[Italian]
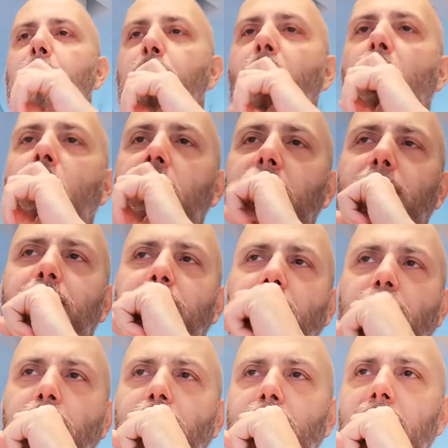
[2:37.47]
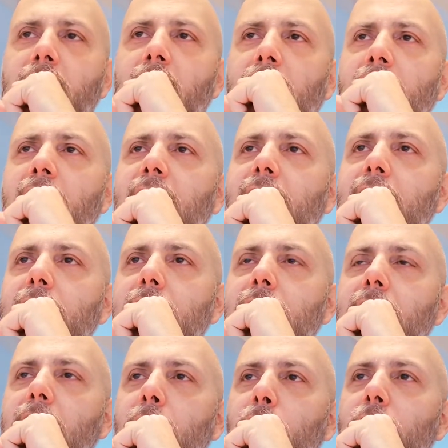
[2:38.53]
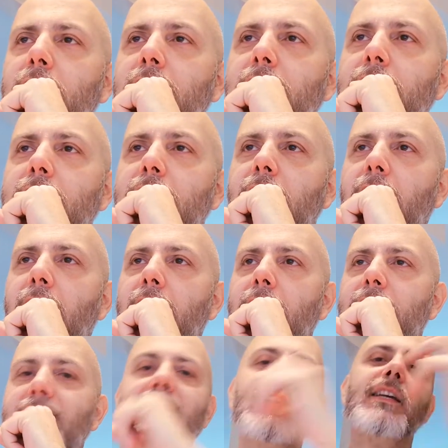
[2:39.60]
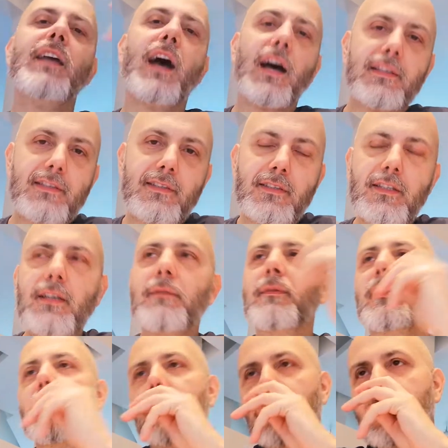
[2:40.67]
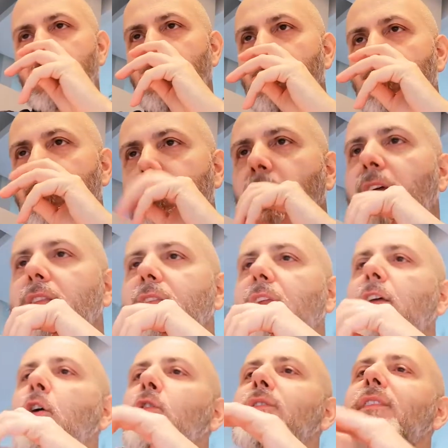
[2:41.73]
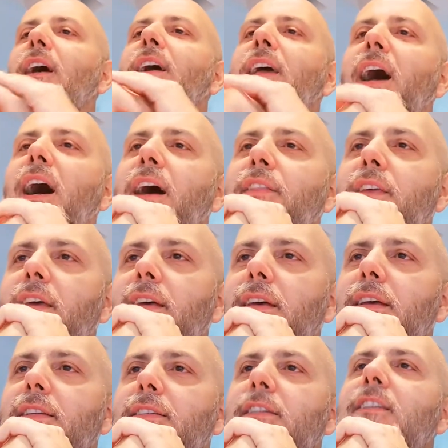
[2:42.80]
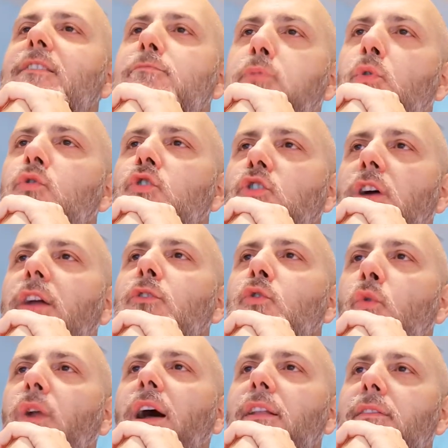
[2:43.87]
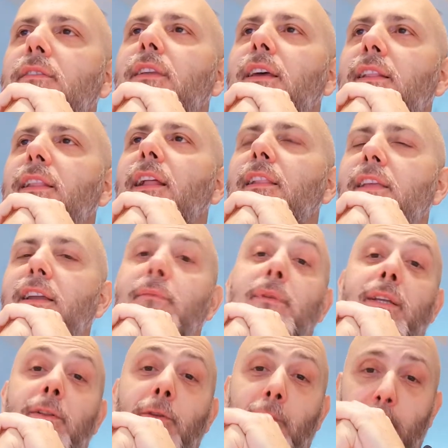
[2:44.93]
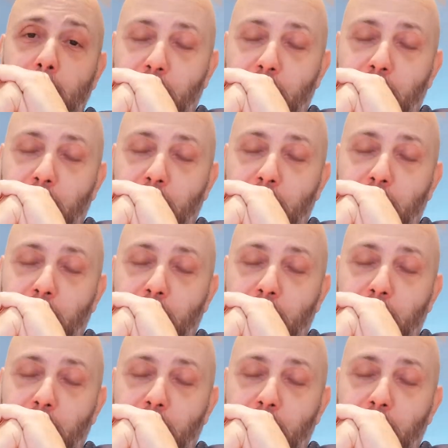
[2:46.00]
Poi la classica notizia sticazzi, Diletta Leotta cade e si sbuccia durante l'allenamento